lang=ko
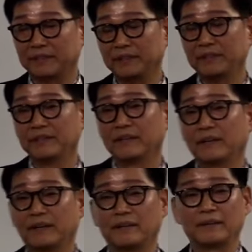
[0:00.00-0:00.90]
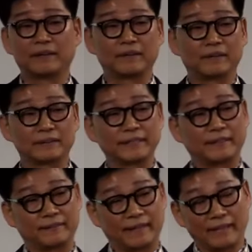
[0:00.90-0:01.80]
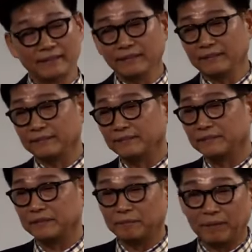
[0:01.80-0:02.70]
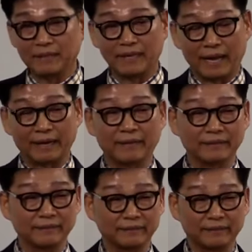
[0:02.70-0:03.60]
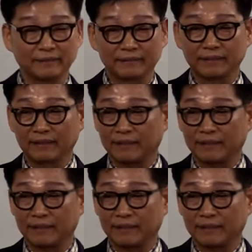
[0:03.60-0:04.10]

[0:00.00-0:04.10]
그래서 어, 이제 내년 연말 안에는